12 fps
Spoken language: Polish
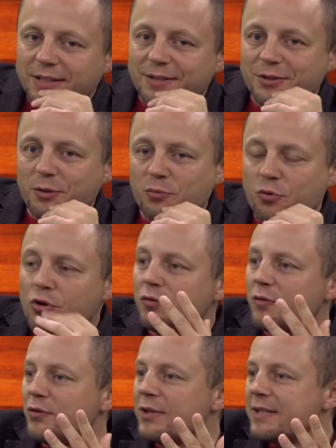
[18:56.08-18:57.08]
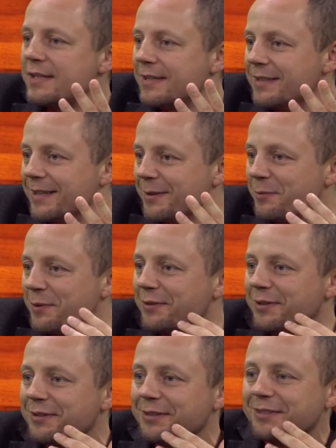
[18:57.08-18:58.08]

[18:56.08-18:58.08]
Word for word: to nie było konfrontacyjne Ale na pewno. Nie, to